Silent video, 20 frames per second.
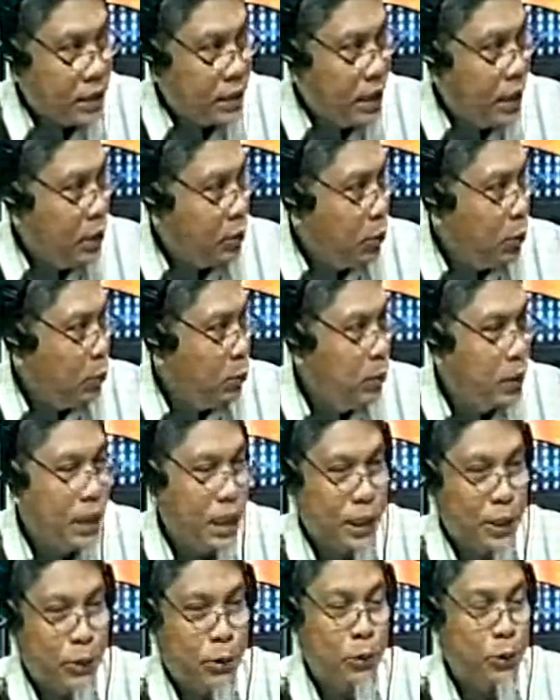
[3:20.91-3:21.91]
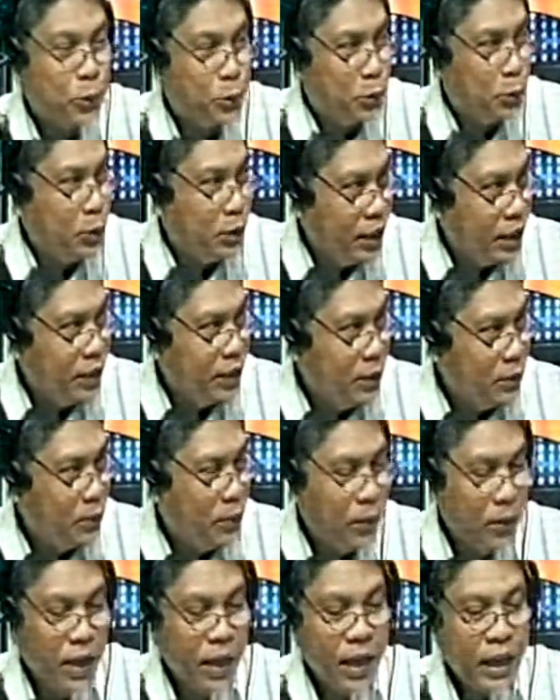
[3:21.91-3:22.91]
Ito yeah. yung batas ko susundin niyo.
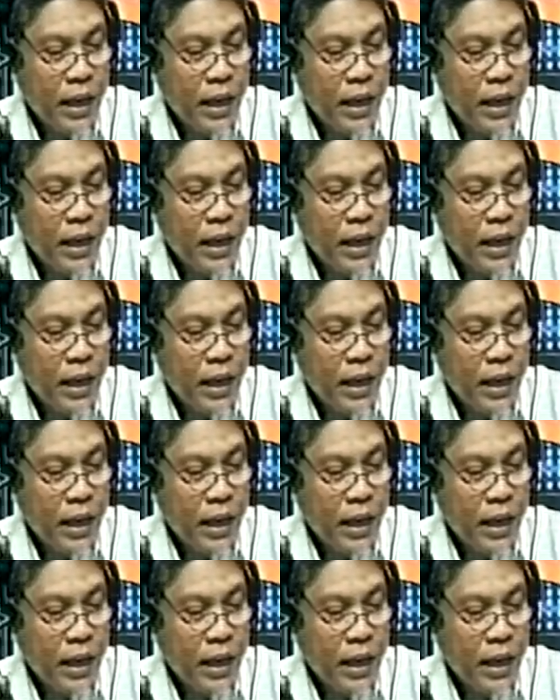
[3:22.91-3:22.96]
yeah.